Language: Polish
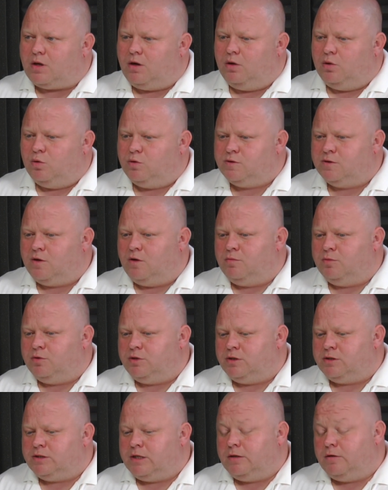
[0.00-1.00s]
Lux
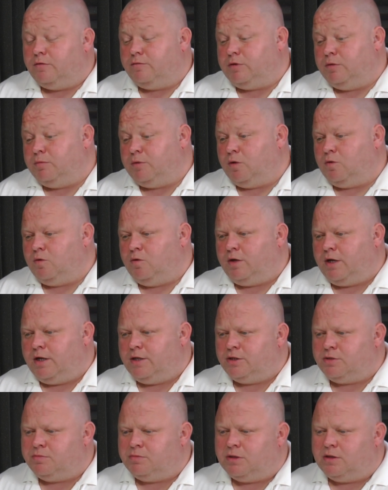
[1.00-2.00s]
Gomunice. No w tym roku
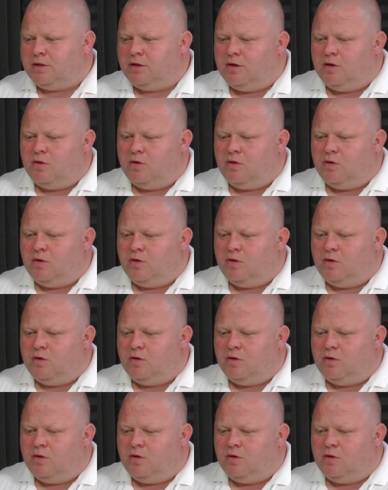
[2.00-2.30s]
graliśmy,